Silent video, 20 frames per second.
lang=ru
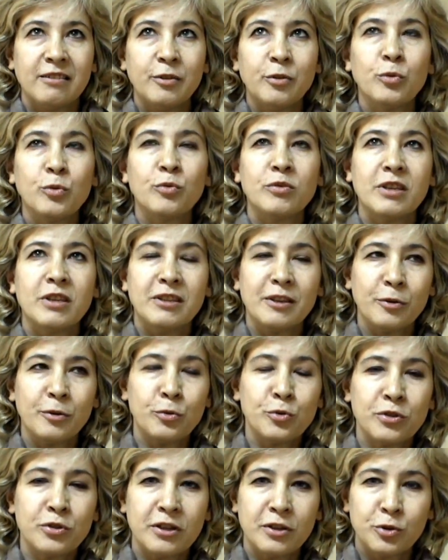Ну, я
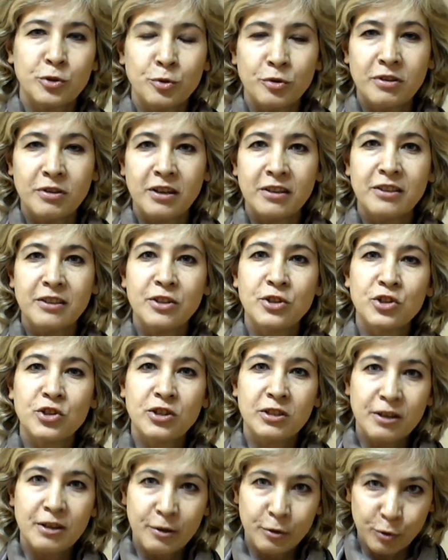такой человек, что я никогда не
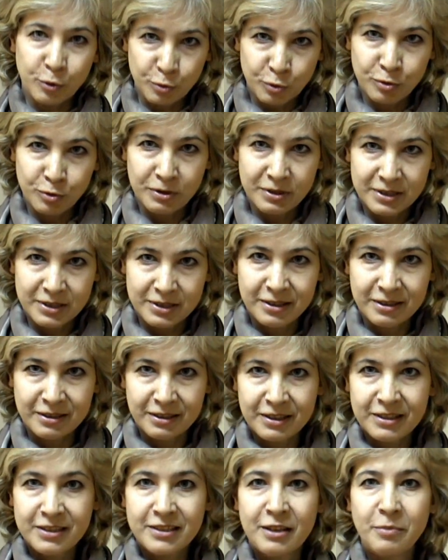жалею о том, что я
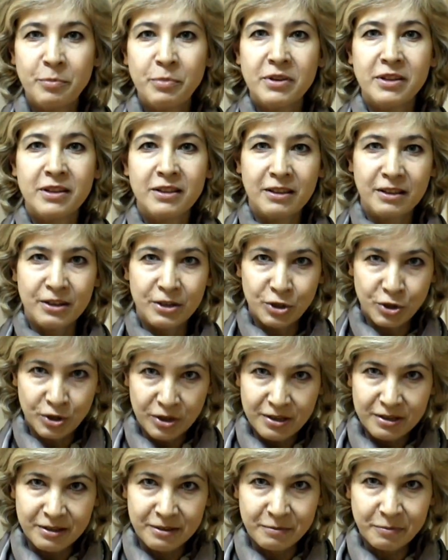сделала. Если я приняла
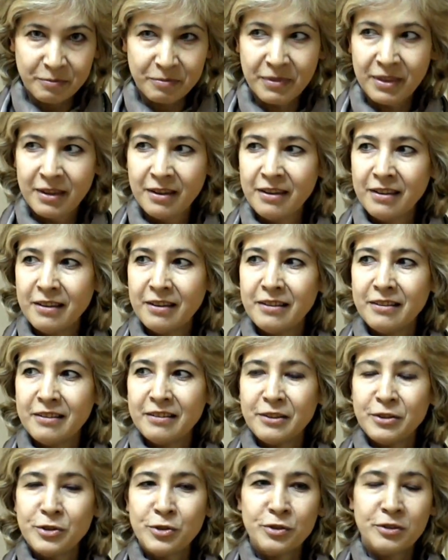решение,
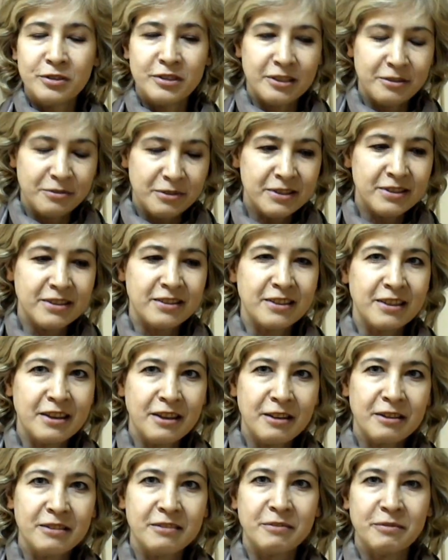значит, соответственно,
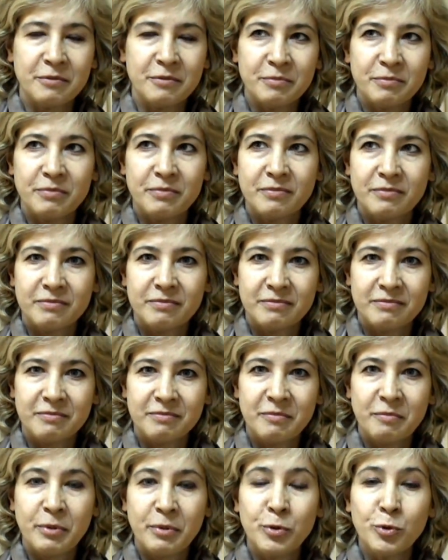я
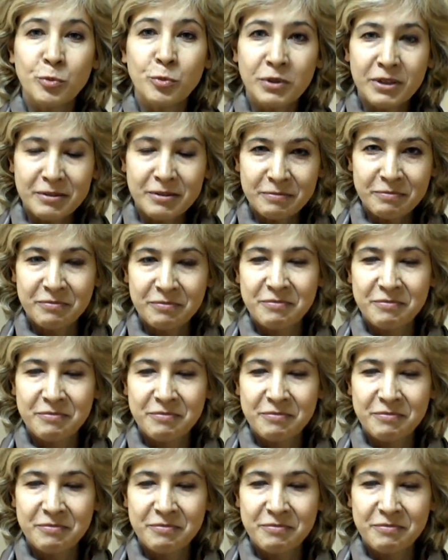подумала,